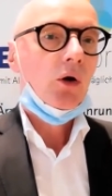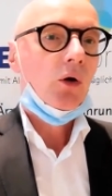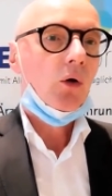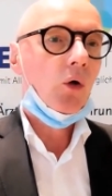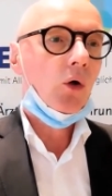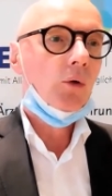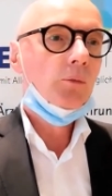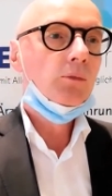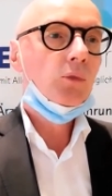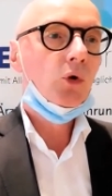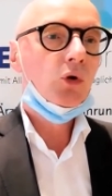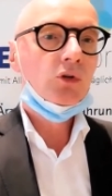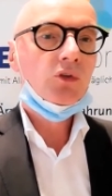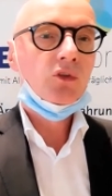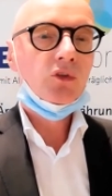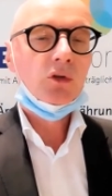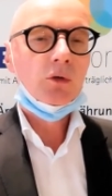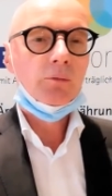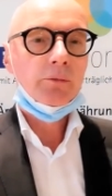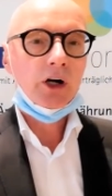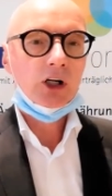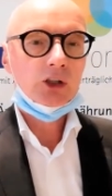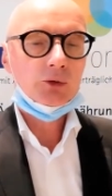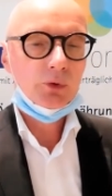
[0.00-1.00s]
um uns
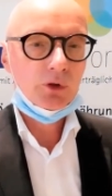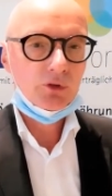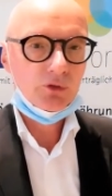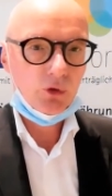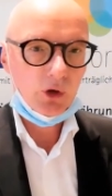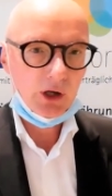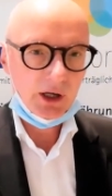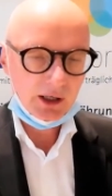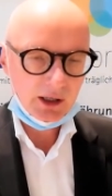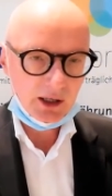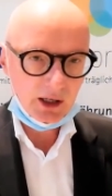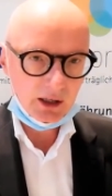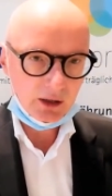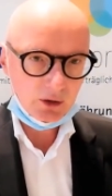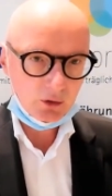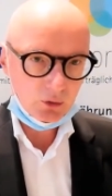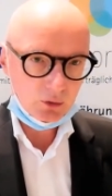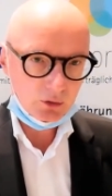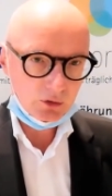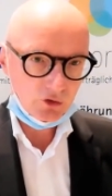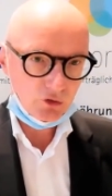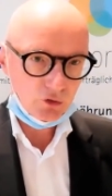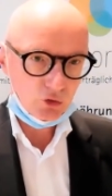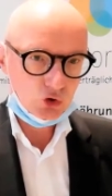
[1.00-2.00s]
zum Beispiel vor
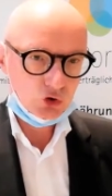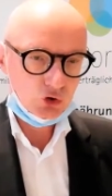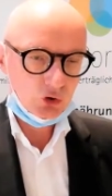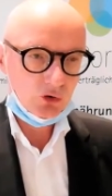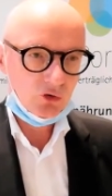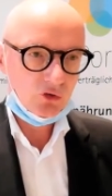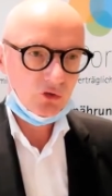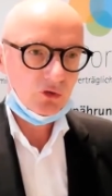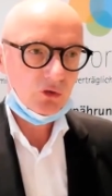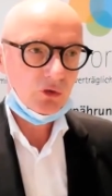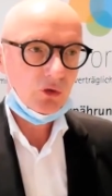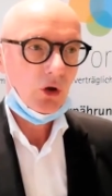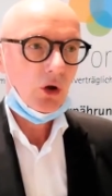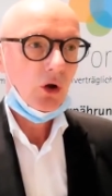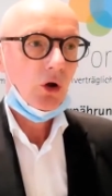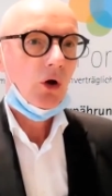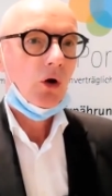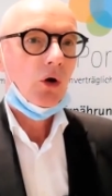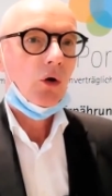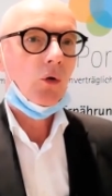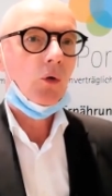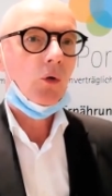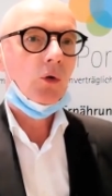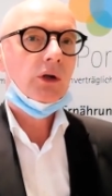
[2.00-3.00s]
Erkrankungen zu schützen
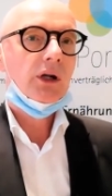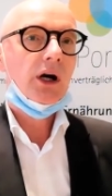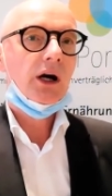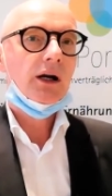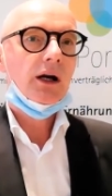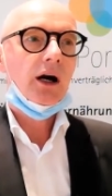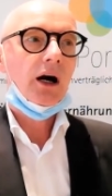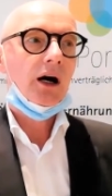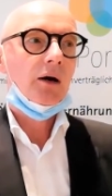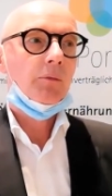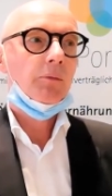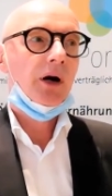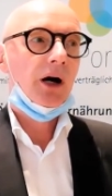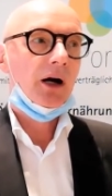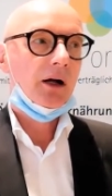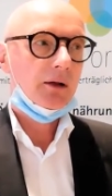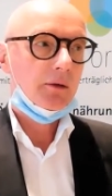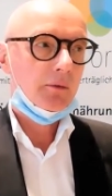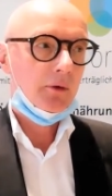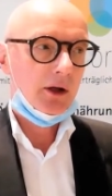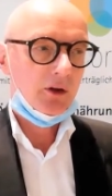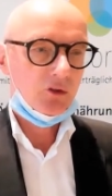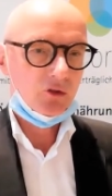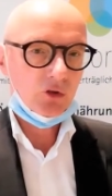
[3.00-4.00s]
oder gar
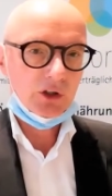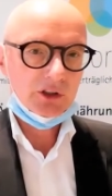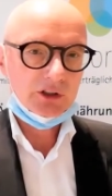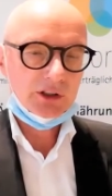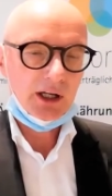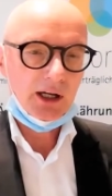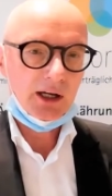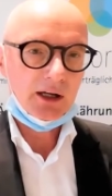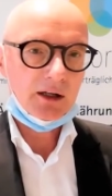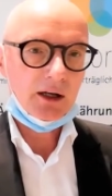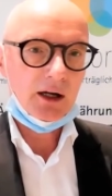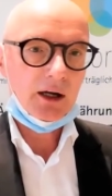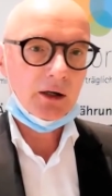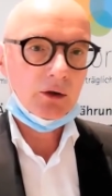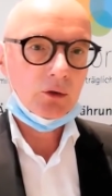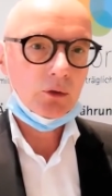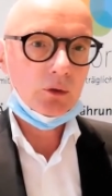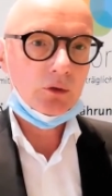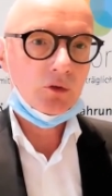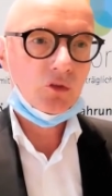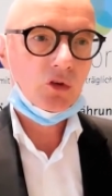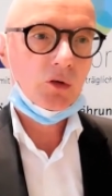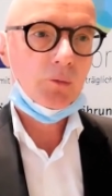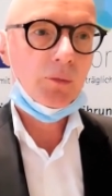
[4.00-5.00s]
äh, solche
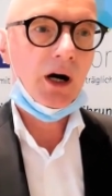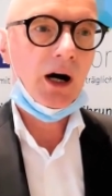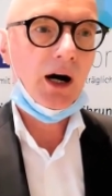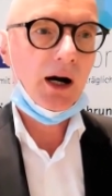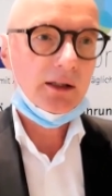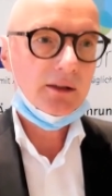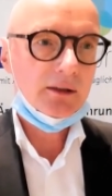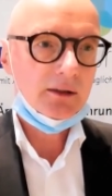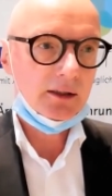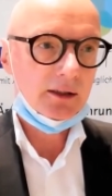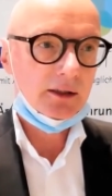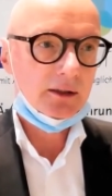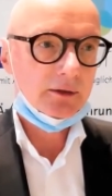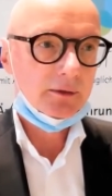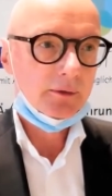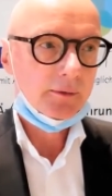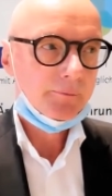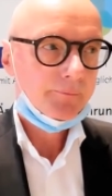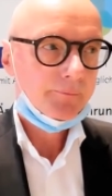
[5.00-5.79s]
Erkrankungen zu behandeln.